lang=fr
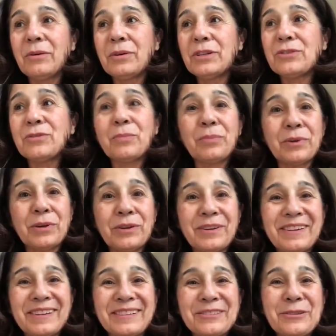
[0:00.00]
Oui, je
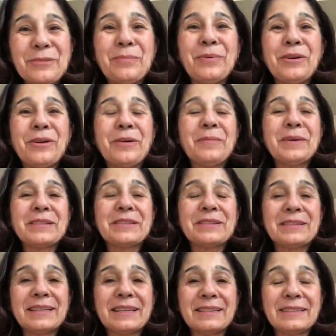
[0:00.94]
pleure. Je pleure
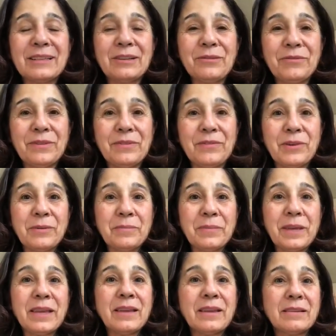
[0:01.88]
parce que ça, c'est le
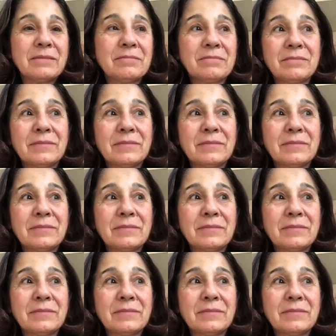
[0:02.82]
vivant. Mais